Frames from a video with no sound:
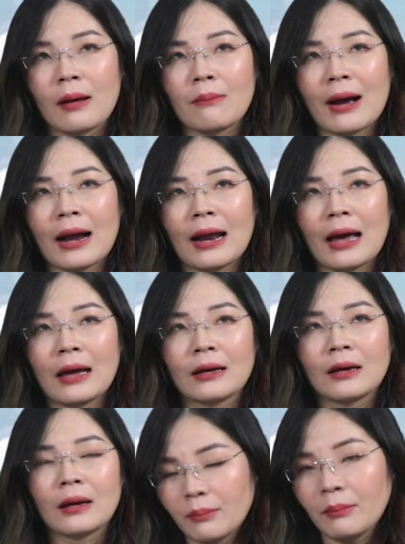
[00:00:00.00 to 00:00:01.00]
mà là
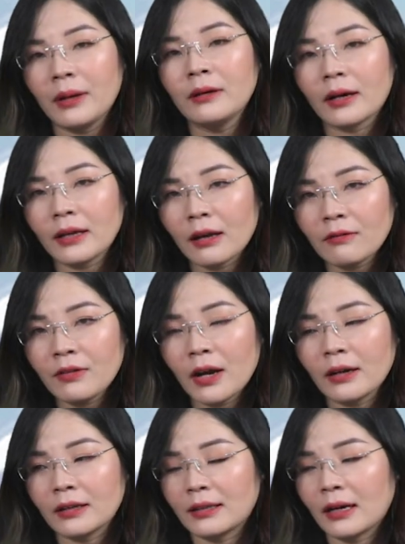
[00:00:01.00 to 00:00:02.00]
mình được nhân
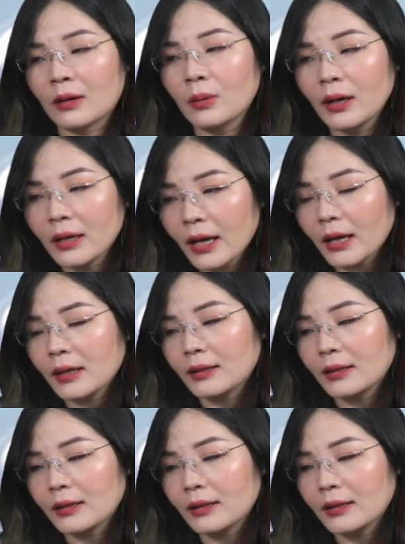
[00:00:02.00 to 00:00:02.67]
viên người ta khuyến khích,